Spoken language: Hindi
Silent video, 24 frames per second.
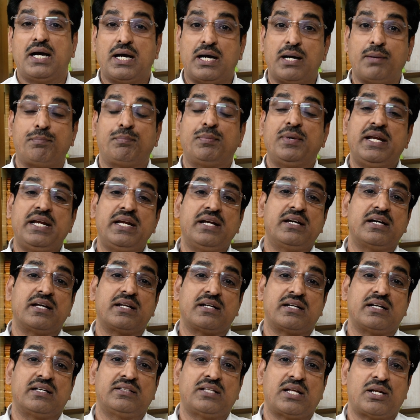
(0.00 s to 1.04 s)
अपने घर
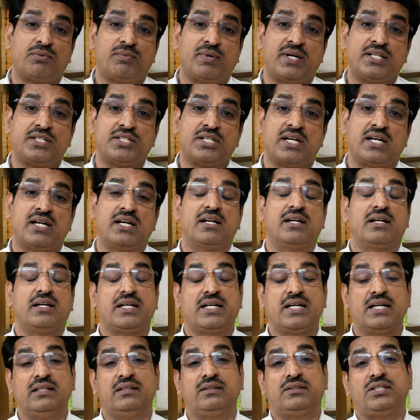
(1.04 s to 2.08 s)
का दरवाजा
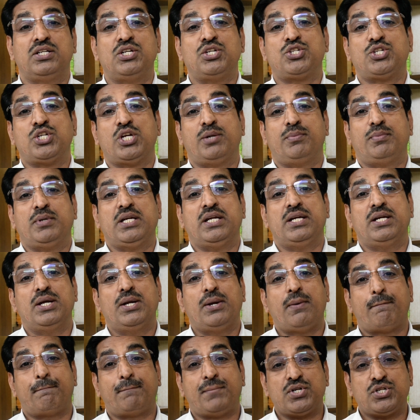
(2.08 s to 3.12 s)
गलती से भी
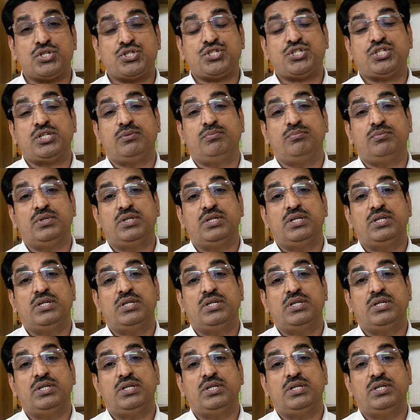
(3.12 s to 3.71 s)
पश्चिम